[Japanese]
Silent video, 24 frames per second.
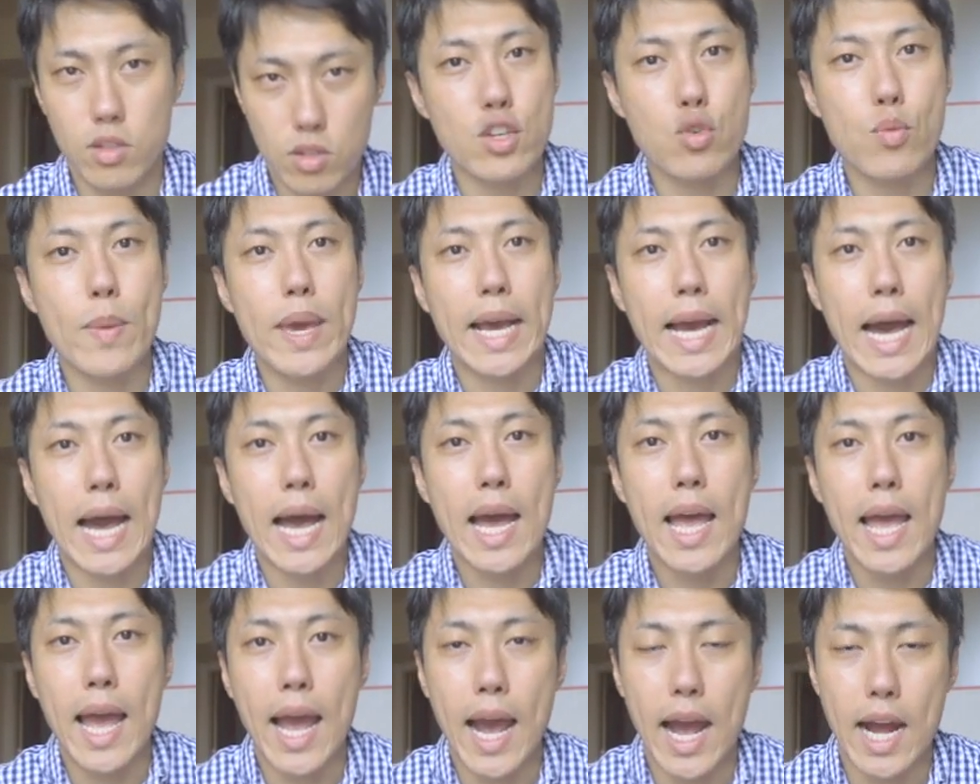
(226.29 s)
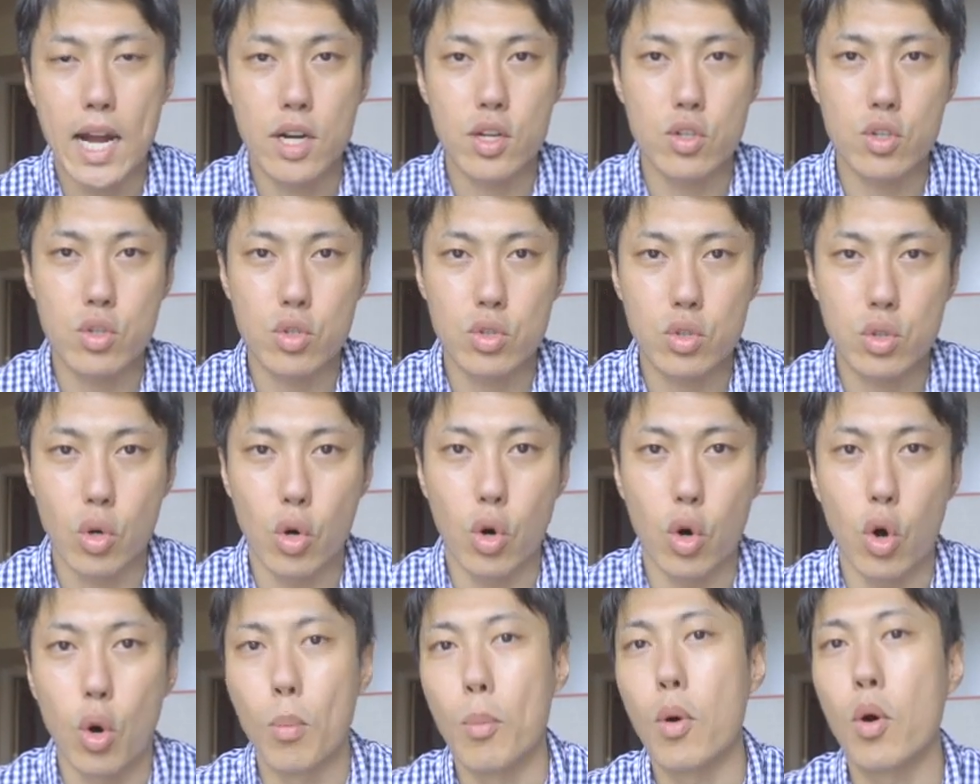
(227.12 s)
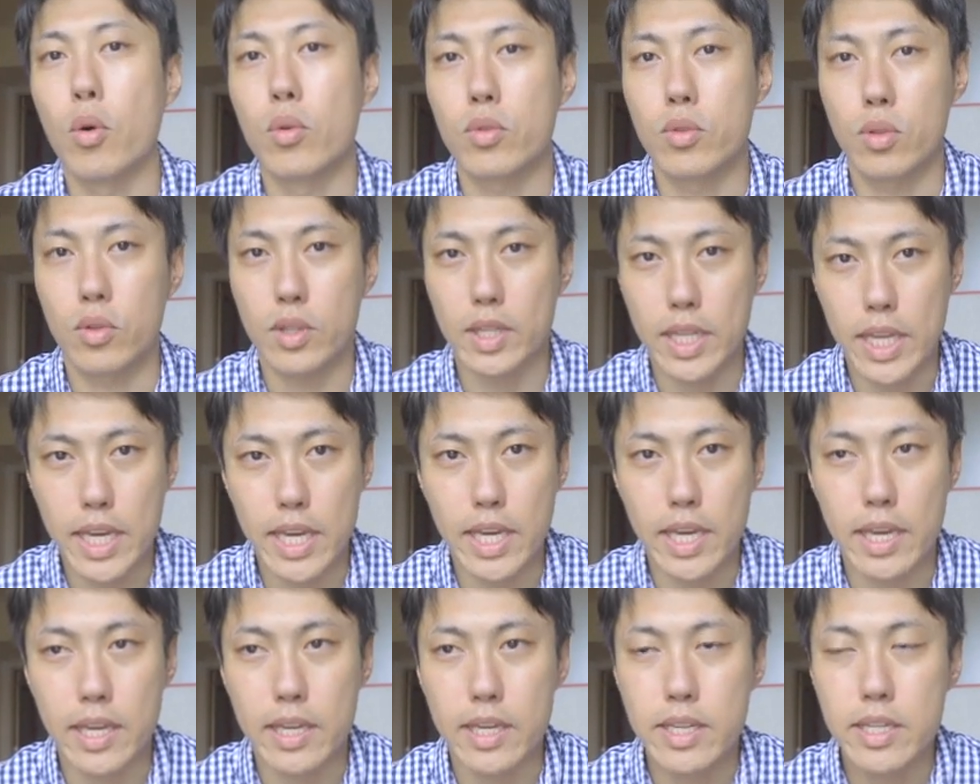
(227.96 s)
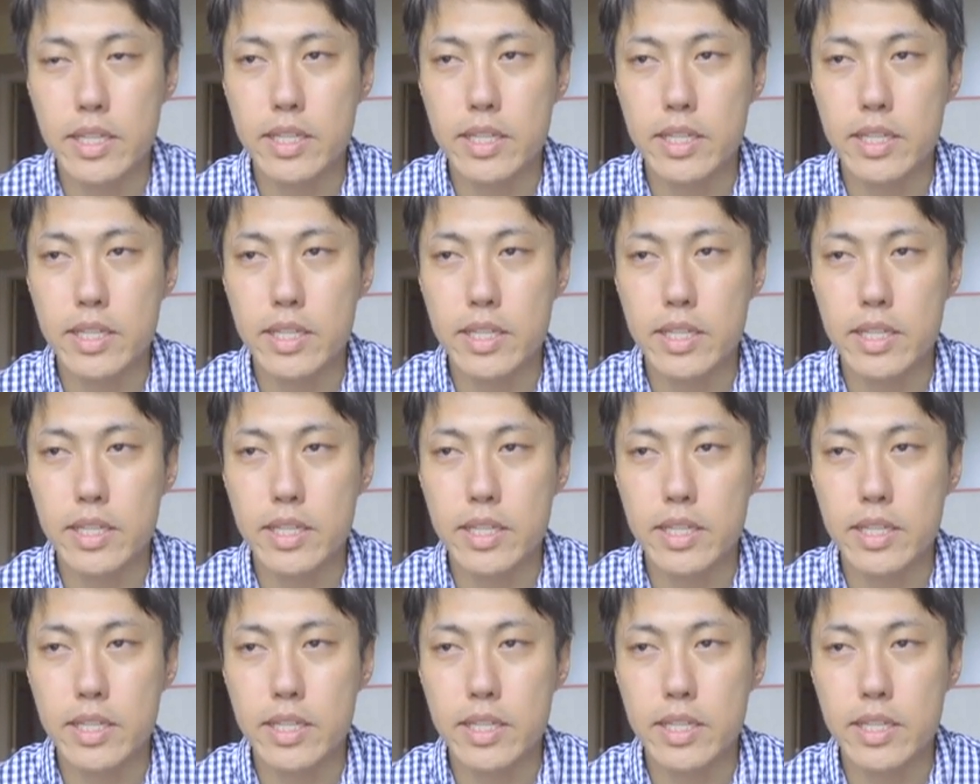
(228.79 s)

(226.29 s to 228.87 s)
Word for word: 夢があると思うので、